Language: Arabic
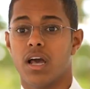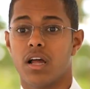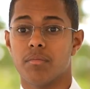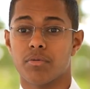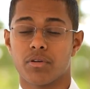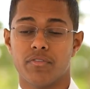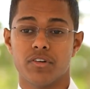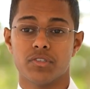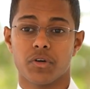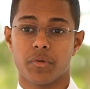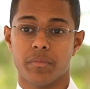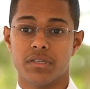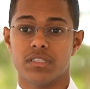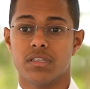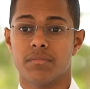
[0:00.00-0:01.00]
البروفيسور
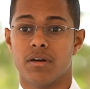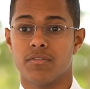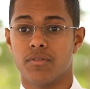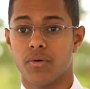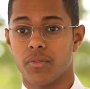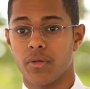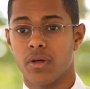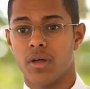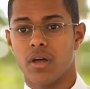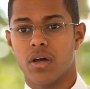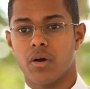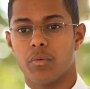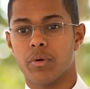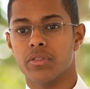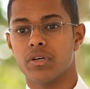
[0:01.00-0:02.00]
مجدي محفوظ
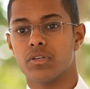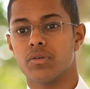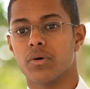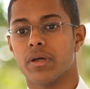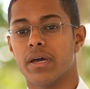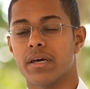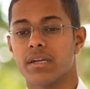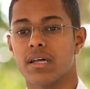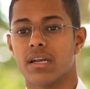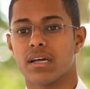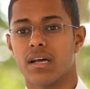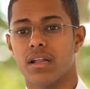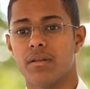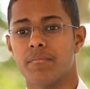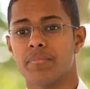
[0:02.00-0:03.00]
والدكتور ايرن
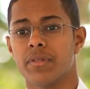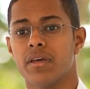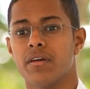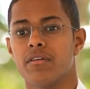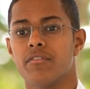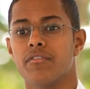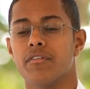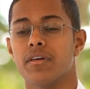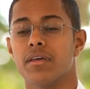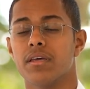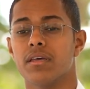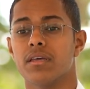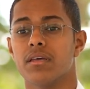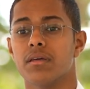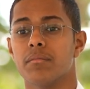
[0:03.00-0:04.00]
انخل
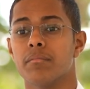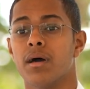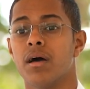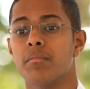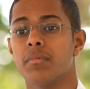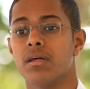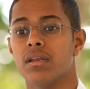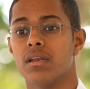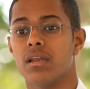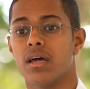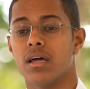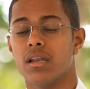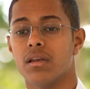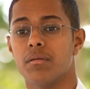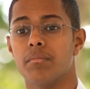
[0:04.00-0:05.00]
في معمل
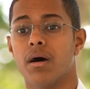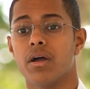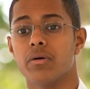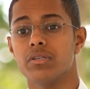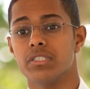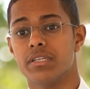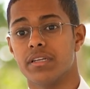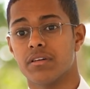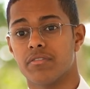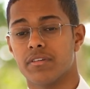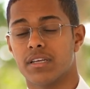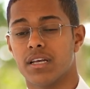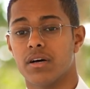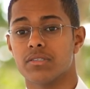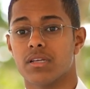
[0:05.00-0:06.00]
البايو انجينيرنج
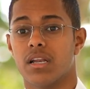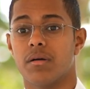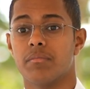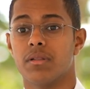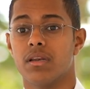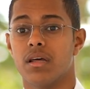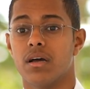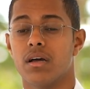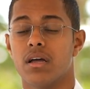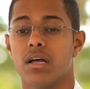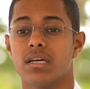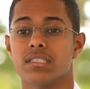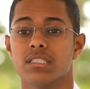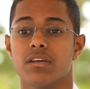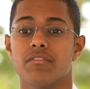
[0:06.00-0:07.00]
في كاس الحمد لله
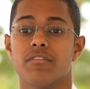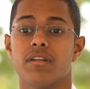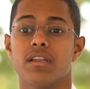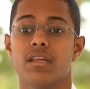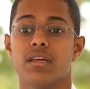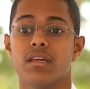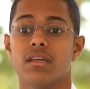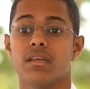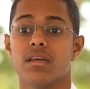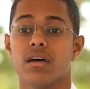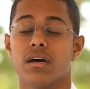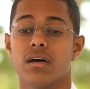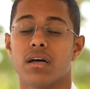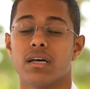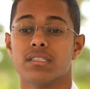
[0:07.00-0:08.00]
الصيف اللي
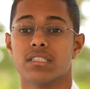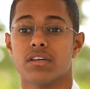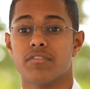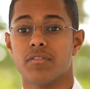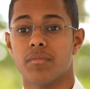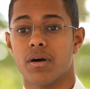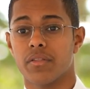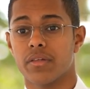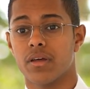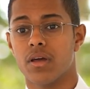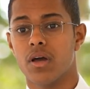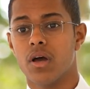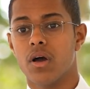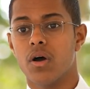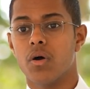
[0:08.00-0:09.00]
الصيف الماضي
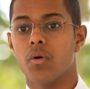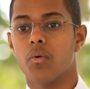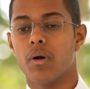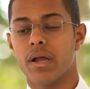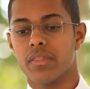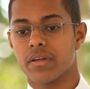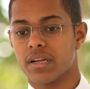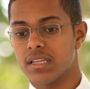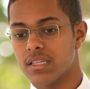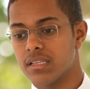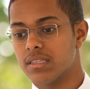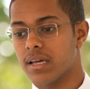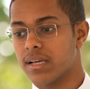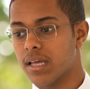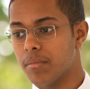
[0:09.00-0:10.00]
وايضا
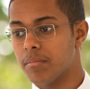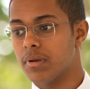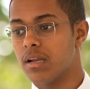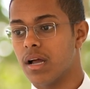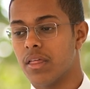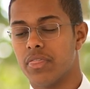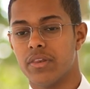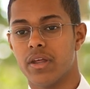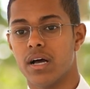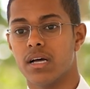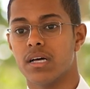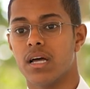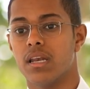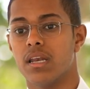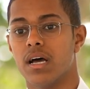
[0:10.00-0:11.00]
قدرت اكمل
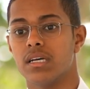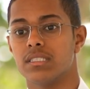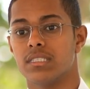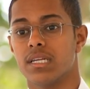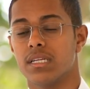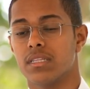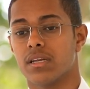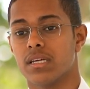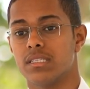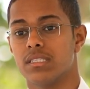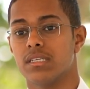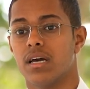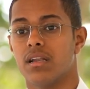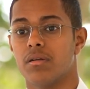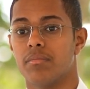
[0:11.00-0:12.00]
اثناء السنه
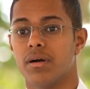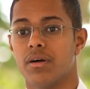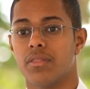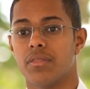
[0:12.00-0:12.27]
الدراسيه على البحث.